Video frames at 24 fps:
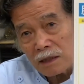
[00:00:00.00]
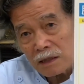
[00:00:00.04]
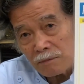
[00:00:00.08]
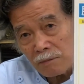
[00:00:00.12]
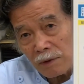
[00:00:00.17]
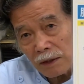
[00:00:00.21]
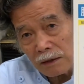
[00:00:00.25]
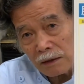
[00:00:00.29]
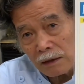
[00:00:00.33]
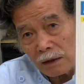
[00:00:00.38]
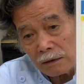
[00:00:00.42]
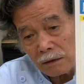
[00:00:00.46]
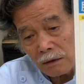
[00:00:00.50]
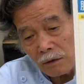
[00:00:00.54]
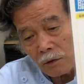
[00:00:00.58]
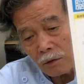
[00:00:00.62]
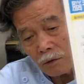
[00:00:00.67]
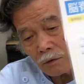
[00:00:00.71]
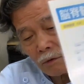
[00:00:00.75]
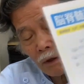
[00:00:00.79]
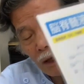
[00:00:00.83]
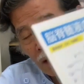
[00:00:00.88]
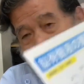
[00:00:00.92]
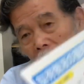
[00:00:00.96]
しまったというこ
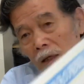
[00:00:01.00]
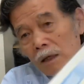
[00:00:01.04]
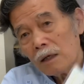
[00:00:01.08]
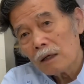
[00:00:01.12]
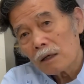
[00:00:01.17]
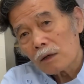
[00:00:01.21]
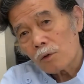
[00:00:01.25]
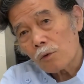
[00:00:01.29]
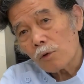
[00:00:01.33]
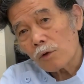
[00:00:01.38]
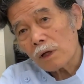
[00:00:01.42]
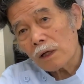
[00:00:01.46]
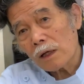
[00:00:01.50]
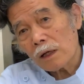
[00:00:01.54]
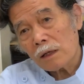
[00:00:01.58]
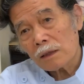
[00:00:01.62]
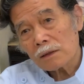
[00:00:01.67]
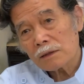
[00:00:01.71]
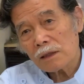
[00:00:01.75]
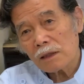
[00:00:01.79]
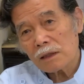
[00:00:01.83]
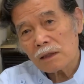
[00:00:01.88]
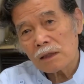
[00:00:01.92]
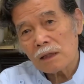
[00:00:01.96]
とはこれから
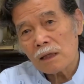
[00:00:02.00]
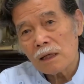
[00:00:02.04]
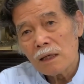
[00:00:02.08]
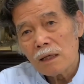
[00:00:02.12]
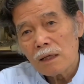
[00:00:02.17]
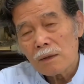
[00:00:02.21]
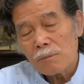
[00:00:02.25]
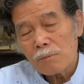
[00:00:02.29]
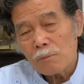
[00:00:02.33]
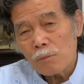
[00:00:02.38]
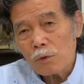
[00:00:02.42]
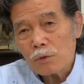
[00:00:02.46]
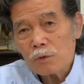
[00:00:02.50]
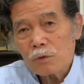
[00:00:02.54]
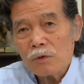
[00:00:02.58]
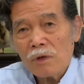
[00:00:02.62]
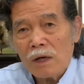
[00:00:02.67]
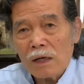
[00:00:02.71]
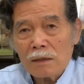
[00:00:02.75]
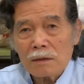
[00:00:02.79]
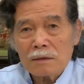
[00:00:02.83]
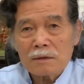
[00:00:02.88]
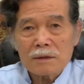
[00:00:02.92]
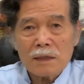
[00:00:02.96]
先もっと
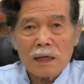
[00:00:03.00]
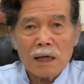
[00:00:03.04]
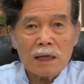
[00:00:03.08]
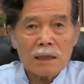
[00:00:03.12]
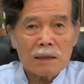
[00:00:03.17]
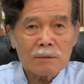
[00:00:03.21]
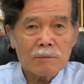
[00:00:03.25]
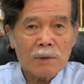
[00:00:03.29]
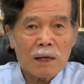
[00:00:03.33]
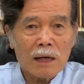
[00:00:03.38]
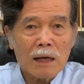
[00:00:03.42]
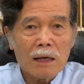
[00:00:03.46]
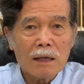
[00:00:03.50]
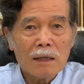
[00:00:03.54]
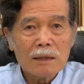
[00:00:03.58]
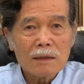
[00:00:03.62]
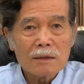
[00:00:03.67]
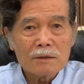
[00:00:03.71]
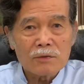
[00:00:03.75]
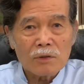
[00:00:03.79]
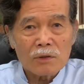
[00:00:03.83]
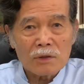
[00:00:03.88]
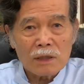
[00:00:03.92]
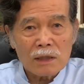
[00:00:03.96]
アルツハイマー
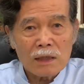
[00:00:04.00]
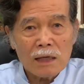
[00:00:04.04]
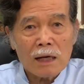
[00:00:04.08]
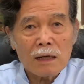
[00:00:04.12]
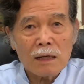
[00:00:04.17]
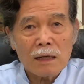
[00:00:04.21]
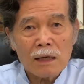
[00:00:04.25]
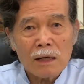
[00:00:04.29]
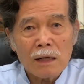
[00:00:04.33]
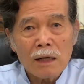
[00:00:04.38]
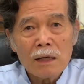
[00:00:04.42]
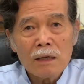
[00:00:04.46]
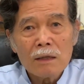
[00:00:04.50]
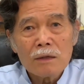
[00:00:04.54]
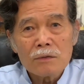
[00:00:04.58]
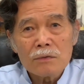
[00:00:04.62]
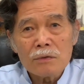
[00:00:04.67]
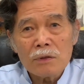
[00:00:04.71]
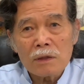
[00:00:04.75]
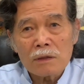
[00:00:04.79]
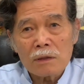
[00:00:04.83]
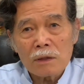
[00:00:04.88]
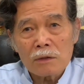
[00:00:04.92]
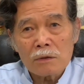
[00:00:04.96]
それにがんが
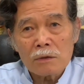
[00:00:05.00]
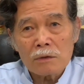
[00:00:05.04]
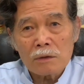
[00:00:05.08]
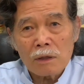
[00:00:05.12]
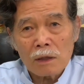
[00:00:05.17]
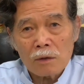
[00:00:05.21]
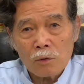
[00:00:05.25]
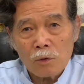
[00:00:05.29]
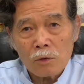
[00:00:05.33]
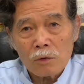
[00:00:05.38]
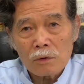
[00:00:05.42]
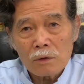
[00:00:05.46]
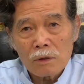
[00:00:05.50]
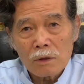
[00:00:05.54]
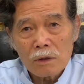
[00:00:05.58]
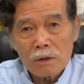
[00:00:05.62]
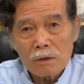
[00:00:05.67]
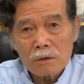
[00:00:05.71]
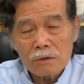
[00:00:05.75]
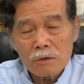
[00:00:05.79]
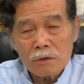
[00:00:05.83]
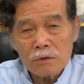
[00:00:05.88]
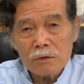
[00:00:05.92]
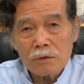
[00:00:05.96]
増えてくるだろ
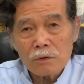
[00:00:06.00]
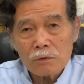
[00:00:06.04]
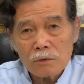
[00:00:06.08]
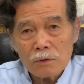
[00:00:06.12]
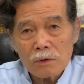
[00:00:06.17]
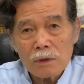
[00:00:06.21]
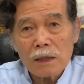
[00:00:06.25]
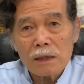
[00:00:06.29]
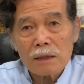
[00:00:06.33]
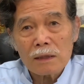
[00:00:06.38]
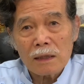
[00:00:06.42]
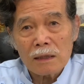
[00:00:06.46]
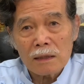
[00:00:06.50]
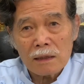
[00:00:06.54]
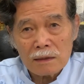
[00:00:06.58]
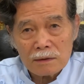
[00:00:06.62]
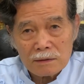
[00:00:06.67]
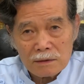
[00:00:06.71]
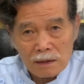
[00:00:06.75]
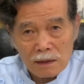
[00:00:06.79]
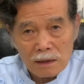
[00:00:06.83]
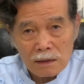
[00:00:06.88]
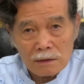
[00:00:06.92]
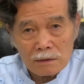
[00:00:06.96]
うということが懸念
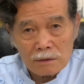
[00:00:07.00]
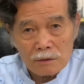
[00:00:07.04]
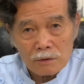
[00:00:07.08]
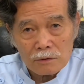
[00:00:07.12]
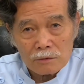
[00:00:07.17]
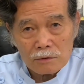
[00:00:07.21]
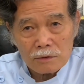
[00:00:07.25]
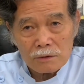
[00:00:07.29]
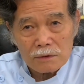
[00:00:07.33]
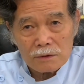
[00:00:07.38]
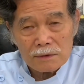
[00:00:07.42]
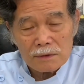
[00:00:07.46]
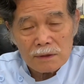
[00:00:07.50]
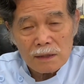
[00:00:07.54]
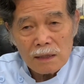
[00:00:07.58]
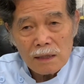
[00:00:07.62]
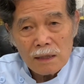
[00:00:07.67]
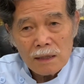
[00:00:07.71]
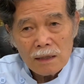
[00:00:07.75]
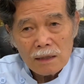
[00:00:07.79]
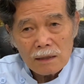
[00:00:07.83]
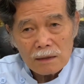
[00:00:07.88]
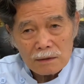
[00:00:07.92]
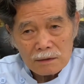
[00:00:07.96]
されるということ
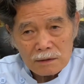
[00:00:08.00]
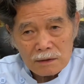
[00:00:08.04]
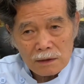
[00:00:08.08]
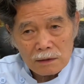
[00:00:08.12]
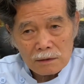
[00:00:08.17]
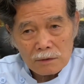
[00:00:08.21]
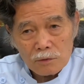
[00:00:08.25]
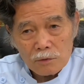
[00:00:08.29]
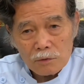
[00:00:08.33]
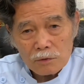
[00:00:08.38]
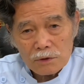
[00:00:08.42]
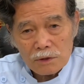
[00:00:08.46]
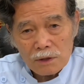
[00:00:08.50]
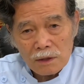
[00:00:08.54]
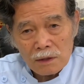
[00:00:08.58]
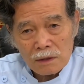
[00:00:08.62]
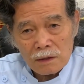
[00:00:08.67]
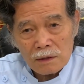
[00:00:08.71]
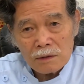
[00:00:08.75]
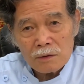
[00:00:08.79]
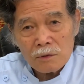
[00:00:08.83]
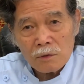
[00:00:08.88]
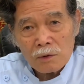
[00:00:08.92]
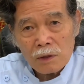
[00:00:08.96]
じゃあどうしたら
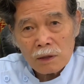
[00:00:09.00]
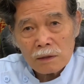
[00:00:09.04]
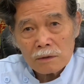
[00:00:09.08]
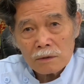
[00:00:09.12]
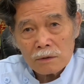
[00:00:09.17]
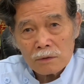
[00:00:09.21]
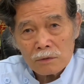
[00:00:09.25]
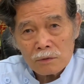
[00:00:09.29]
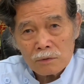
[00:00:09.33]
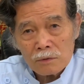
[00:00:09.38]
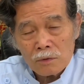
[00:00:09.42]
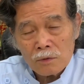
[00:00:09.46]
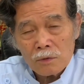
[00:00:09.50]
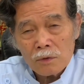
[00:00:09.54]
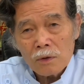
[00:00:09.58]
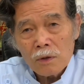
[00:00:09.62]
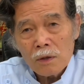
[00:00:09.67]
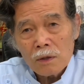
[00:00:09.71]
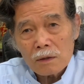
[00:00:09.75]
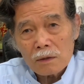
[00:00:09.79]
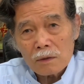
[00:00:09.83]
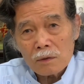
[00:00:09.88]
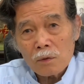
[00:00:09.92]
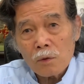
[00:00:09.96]
いいのかっていうと
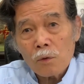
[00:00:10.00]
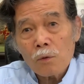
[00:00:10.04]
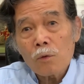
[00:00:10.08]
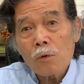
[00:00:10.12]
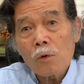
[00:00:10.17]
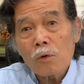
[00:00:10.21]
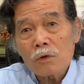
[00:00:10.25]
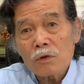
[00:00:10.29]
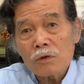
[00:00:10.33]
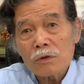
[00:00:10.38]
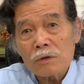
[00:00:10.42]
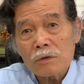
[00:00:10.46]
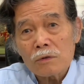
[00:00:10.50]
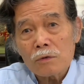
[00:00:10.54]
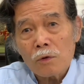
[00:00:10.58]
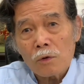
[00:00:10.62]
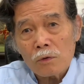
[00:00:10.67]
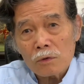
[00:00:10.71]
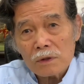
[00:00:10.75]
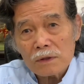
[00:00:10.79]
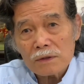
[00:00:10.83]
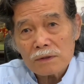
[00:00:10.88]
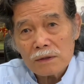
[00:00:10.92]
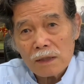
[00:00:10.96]
脳呼吸
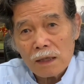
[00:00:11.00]
法です